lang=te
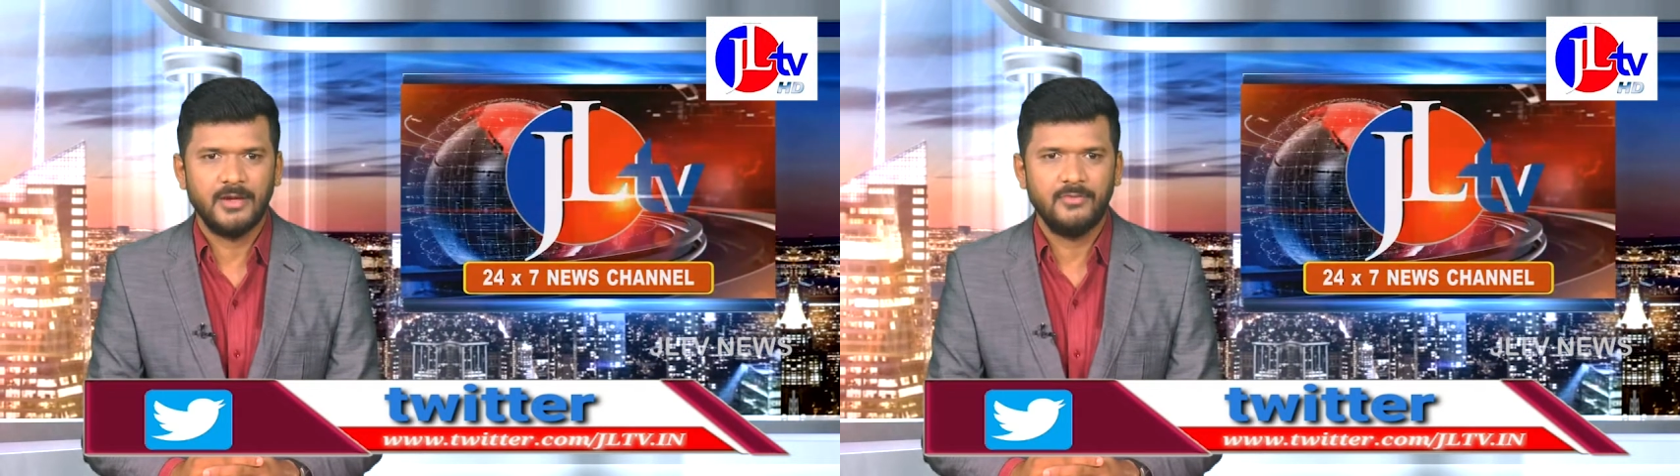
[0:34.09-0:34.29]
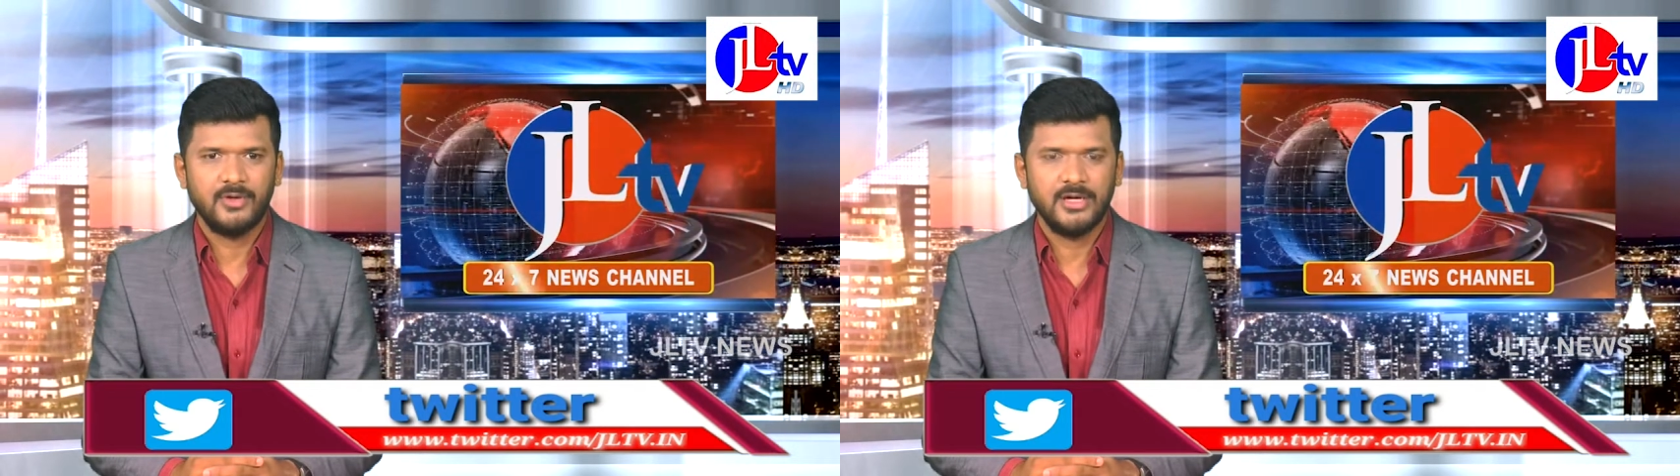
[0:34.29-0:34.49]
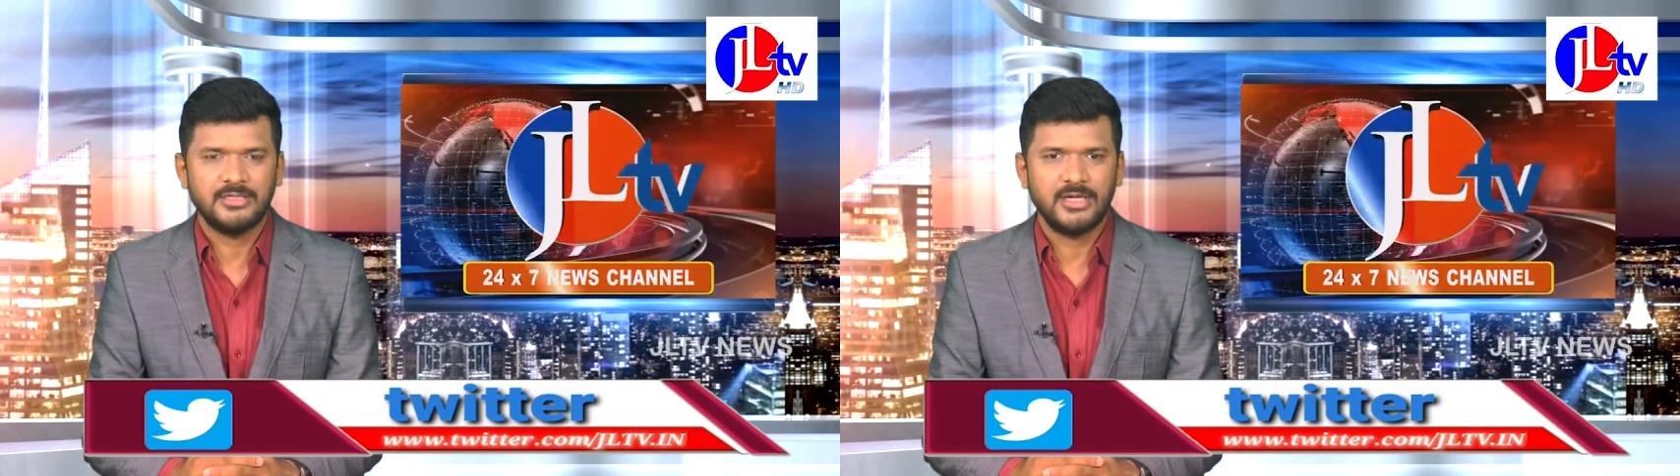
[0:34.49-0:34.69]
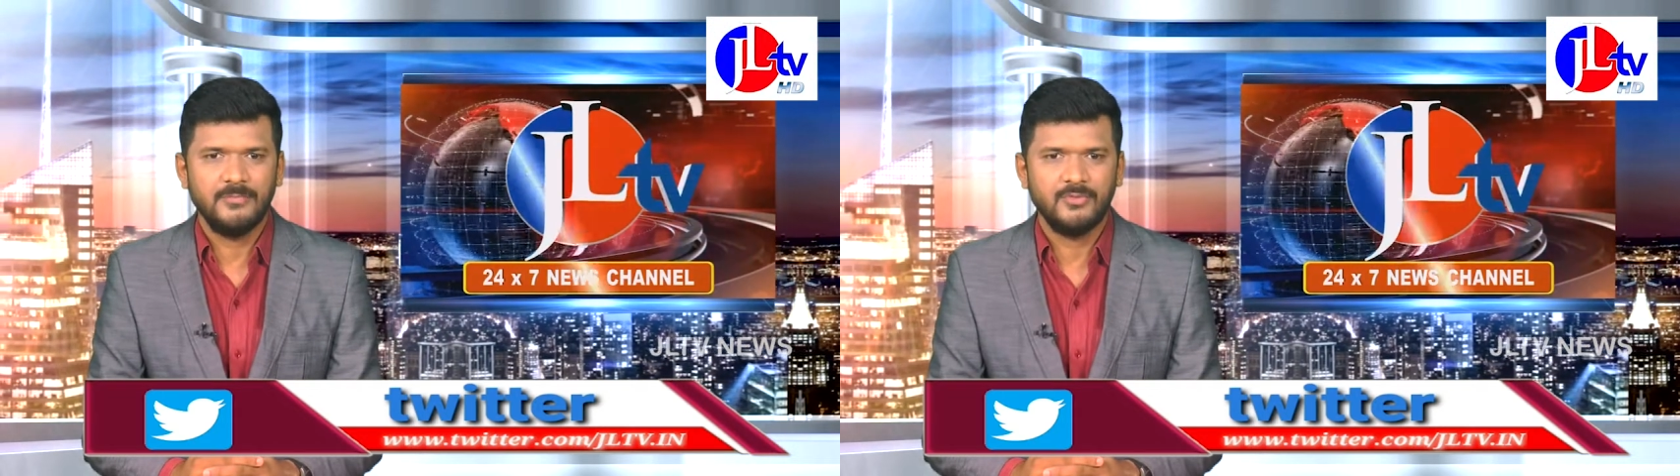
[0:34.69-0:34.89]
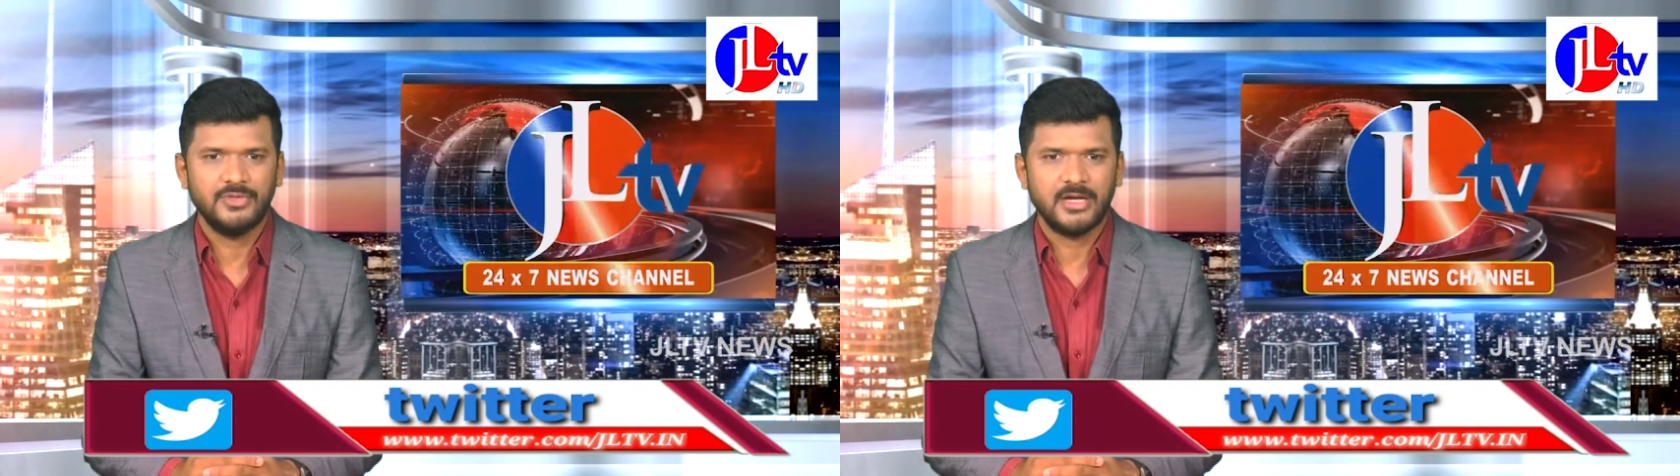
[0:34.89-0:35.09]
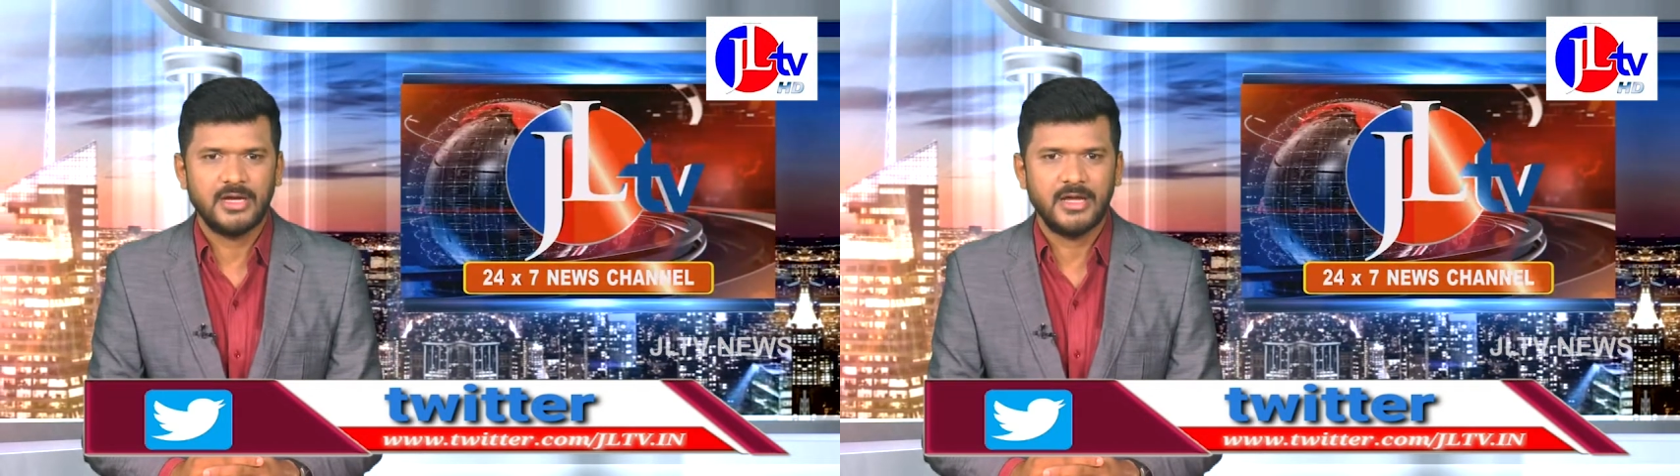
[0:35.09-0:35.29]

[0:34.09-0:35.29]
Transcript: పలువురు హాజరై పూజా